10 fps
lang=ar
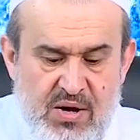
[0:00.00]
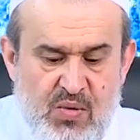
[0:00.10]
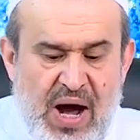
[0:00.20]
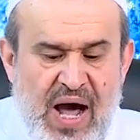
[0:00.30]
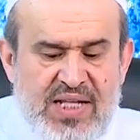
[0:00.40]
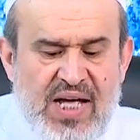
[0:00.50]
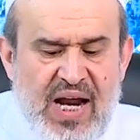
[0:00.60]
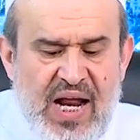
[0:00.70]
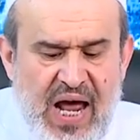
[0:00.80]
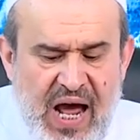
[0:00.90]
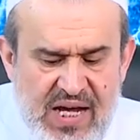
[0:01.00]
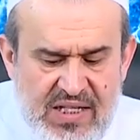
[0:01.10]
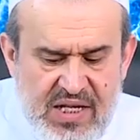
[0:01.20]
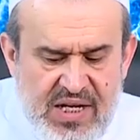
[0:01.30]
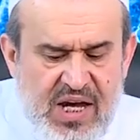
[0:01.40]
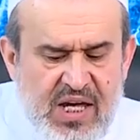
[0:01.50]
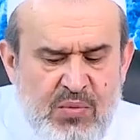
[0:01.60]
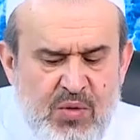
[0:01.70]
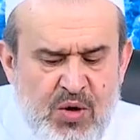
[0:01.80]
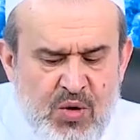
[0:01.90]
وحضر العقد
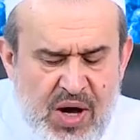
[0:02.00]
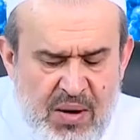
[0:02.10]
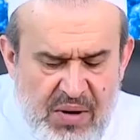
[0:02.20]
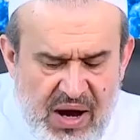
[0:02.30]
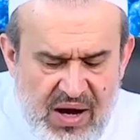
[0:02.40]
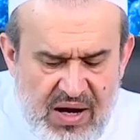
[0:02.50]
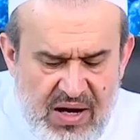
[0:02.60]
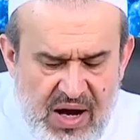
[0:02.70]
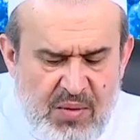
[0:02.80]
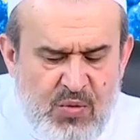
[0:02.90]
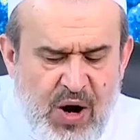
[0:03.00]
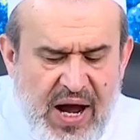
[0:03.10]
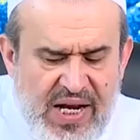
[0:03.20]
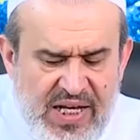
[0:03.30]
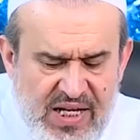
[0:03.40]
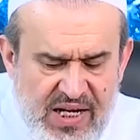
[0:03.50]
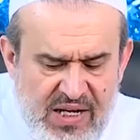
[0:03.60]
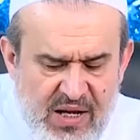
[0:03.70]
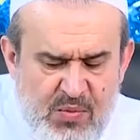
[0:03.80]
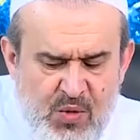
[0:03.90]
نقيب النقباء أبو علي
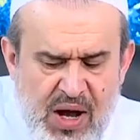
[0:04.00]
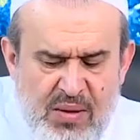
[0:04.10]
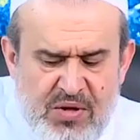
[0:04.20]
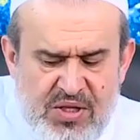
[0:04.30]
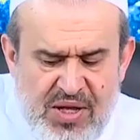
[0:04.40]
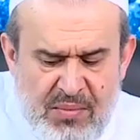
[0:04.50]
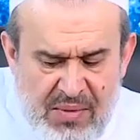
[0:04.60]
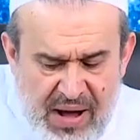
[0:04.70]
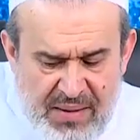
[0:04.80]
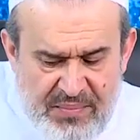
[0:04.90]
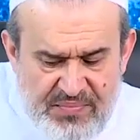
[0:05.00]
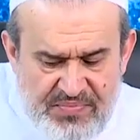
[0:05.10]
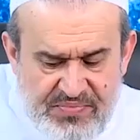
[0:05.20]
بن أبي تمام